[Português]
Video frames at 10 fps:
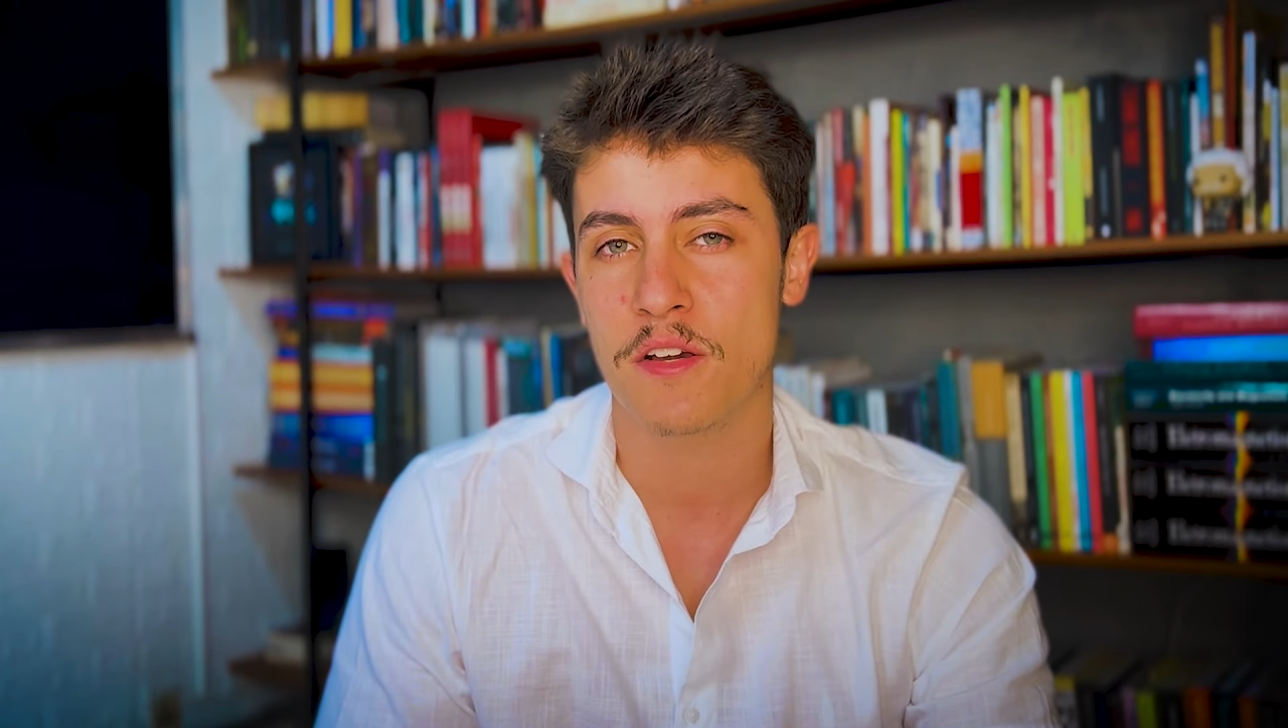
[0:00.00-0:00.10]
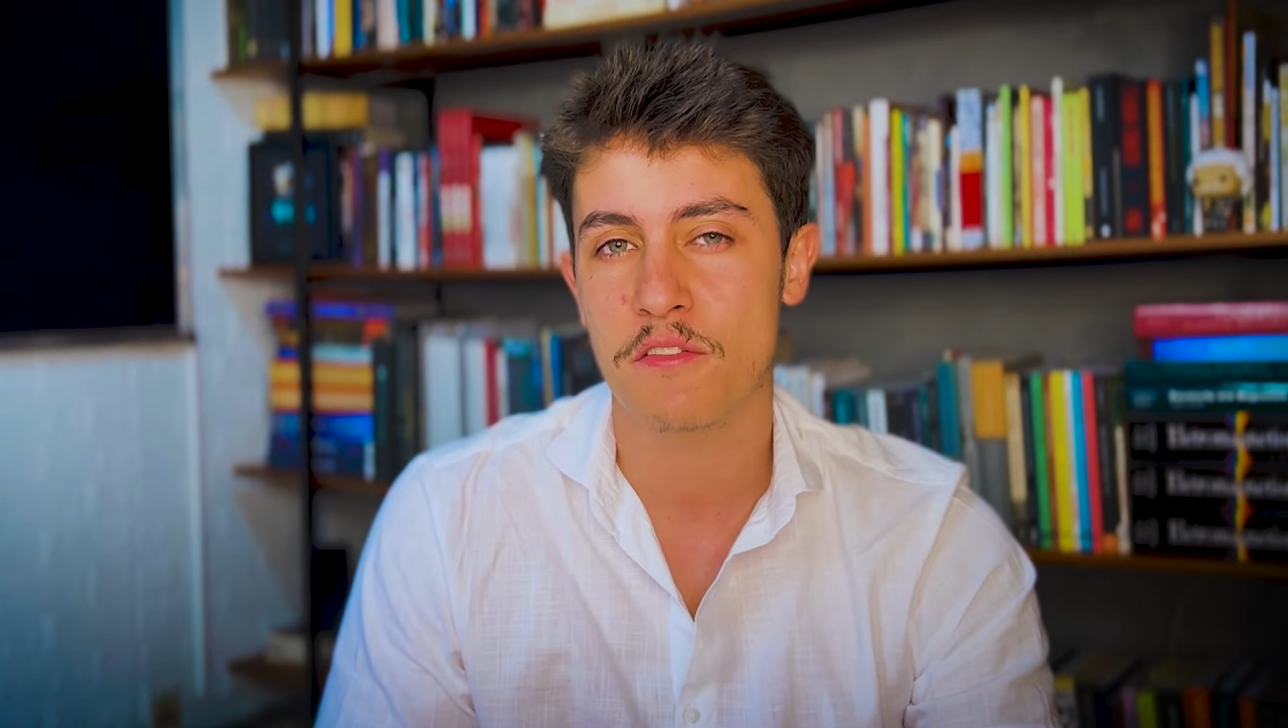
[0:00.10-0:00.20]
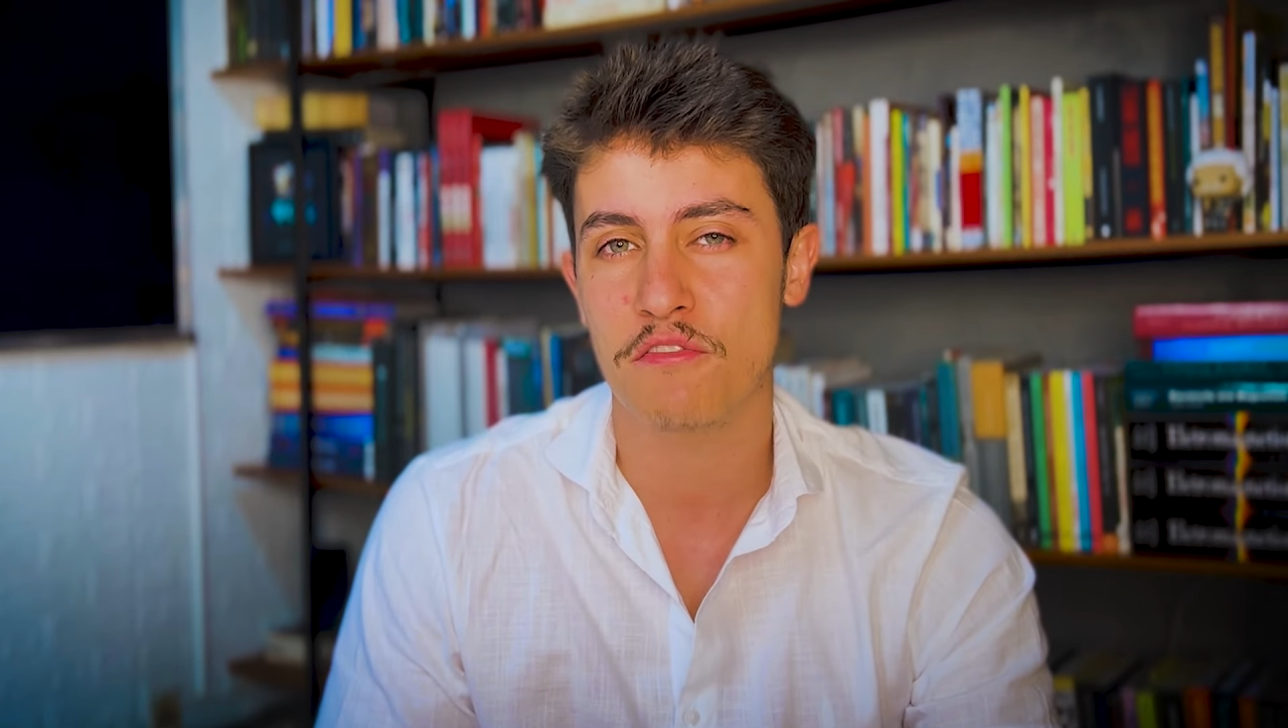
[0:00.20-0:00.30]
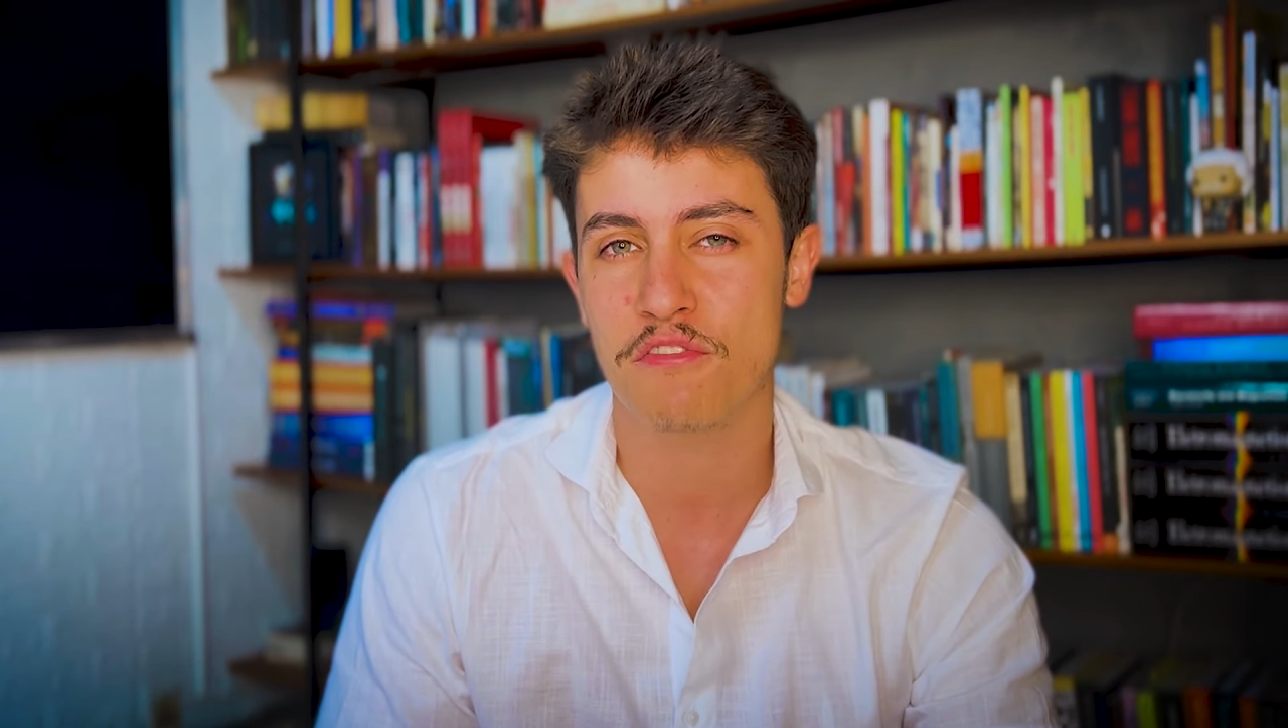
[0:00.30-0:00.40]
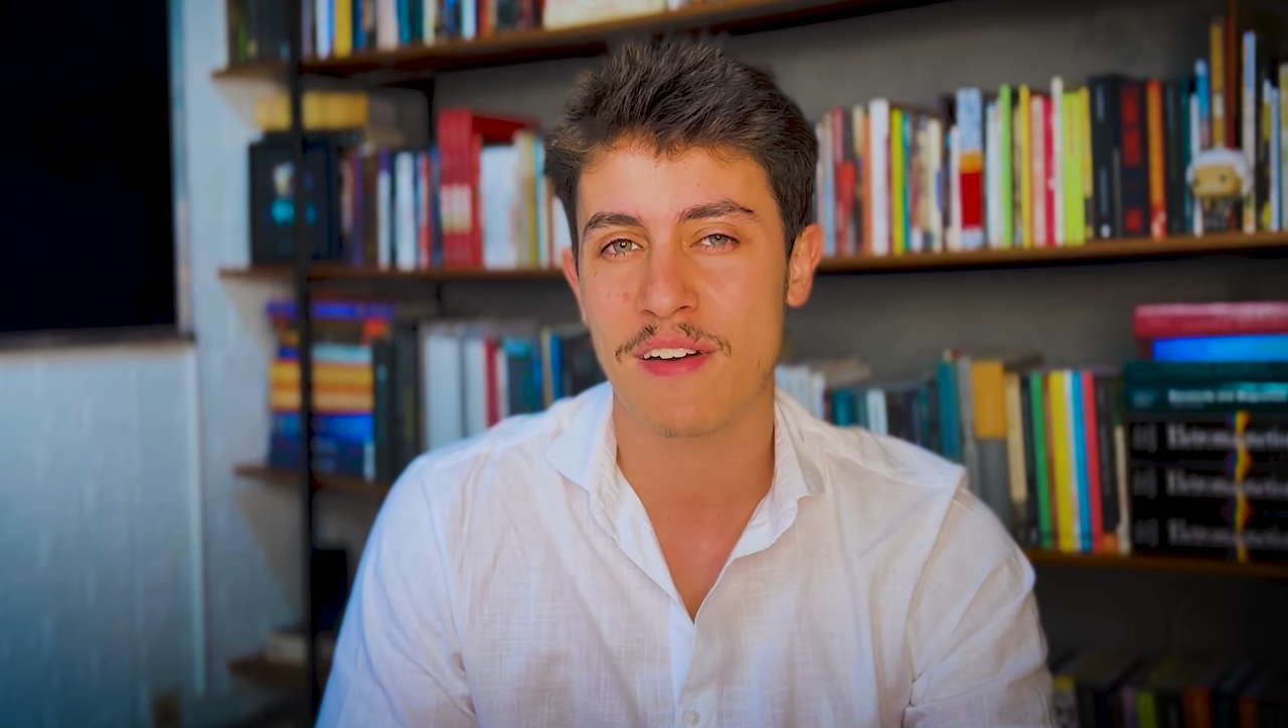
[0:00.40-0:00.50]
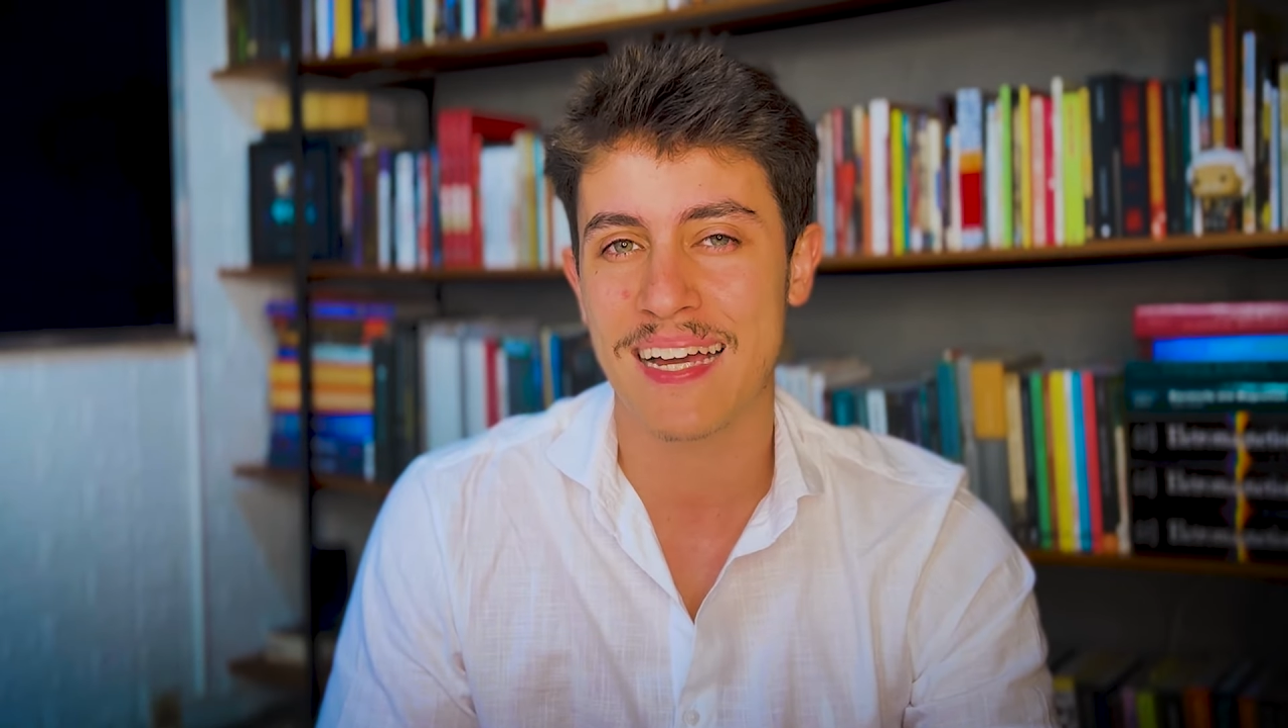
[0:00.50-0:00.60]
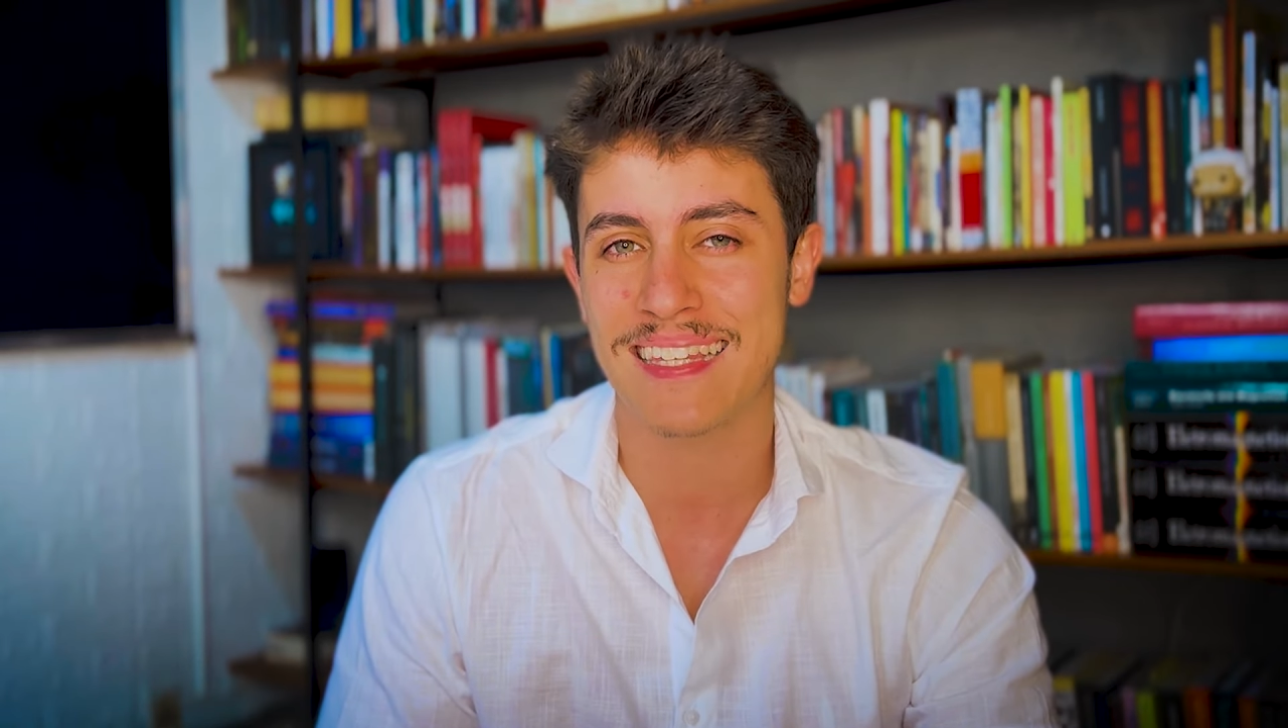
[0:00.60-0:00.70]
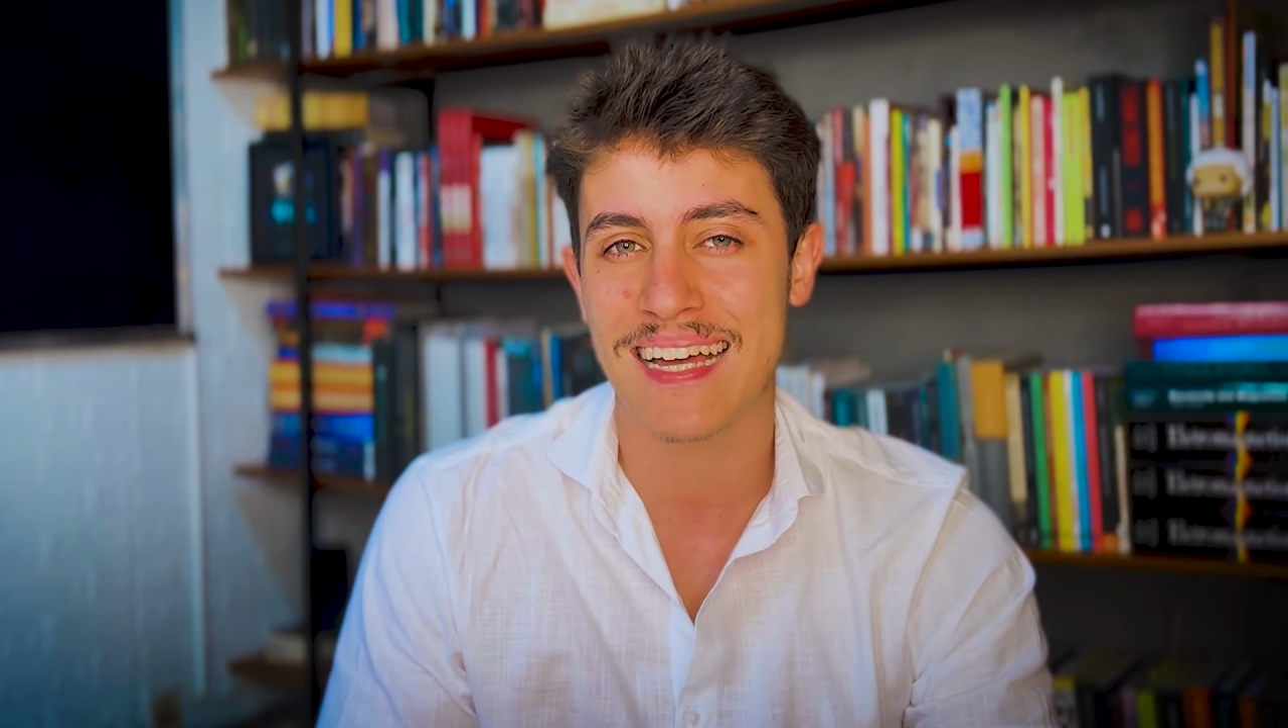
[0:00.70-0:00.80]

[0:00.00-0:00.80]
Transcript: vai